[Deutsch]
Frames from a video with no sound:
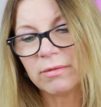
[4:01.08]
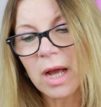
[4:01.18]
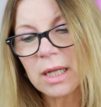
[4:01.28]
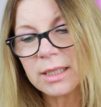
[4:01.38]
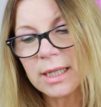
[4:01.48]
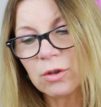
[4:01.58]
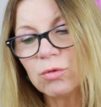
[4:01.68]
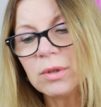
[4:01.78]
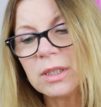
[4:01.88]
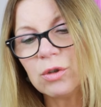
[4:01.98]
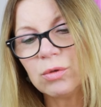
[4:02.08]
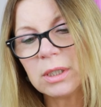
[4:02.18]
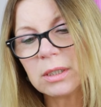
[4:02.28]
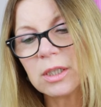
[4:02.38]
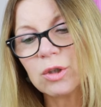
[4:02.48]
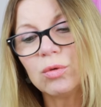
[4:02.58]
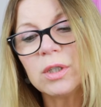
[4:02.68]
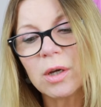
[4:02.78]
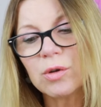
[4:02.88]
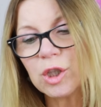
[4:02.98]
waren sie ein gut situiertes,
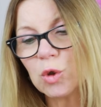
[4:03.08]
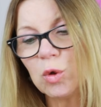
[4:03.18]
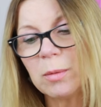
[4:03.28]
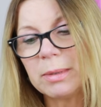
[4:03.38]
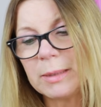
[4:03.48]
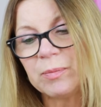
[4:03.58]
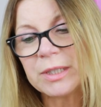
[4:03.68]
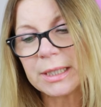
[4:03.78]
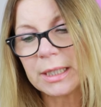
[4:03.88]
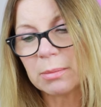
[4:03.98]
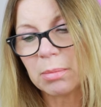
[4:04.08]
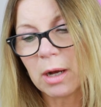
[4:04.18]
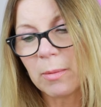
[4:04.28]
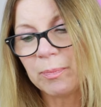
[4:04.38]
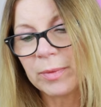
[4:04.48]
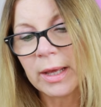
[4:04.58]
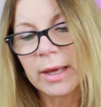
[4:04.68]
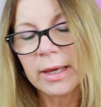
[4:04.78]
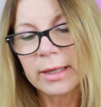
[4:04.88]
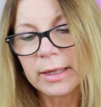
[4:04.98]
durchaus jung gebliebenes Ehepaar.
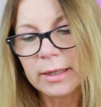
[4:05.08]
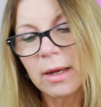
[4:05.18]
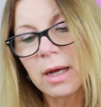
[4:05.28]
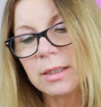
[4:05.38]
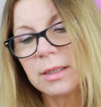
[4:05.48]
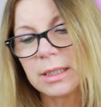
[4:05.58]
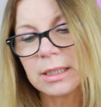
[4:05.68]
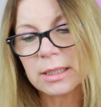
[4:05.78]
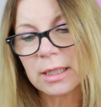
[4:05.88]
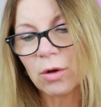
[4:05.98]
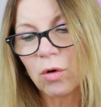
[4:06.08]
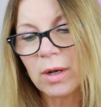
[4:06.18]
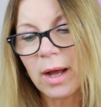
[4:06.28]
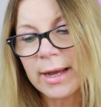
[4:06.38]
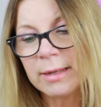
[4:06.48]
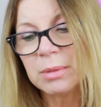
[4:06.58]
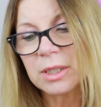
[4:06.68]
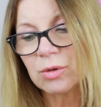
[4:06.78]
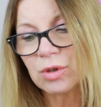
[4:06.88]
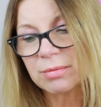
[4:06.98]
Jeder hatte sich in seine Rolle ein-
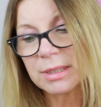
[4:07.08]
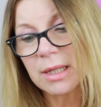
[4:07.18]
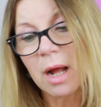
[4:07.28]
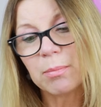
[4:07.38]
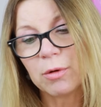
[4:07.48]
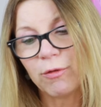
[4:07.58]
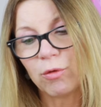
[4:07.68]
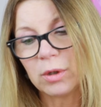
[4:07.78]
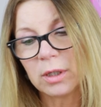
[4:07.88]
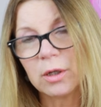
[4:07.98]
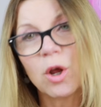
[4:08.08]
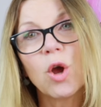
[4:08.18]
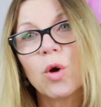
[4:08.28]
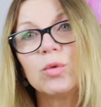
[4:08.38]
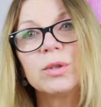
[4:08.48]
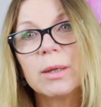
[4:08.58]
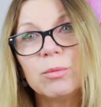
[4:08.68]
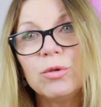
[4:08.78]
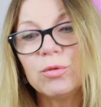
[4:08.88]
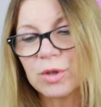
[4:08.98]
bzw. abgefunden und
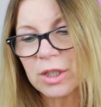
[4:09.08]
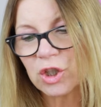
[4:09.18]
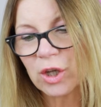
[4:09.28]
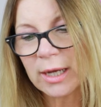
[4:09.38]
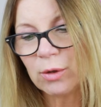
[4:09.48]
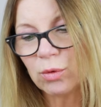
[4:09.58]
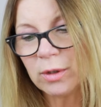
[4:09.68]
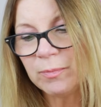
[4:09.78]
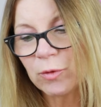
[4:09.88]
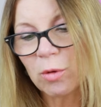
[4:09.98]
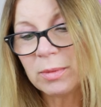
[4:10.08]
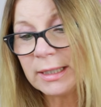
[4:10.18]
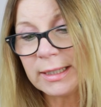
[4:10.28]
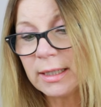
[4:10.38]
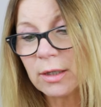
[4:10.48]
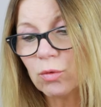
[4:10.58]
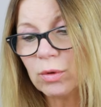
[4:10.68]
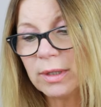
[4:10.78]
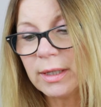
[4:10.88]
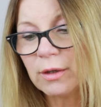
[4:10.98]
Ermüdungserscheinungen kommen in jeder
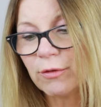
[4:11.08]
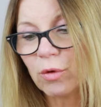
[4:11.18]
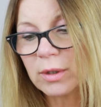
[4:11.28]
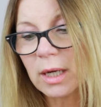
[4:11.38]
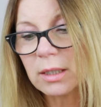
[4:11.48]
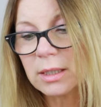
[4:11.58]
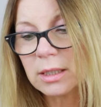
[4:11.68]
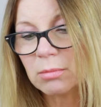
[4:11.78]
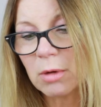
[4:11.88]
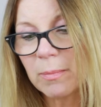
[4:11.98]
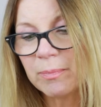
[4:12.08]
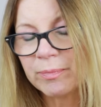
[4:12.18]
guten Ehe vor, dachte sie immer.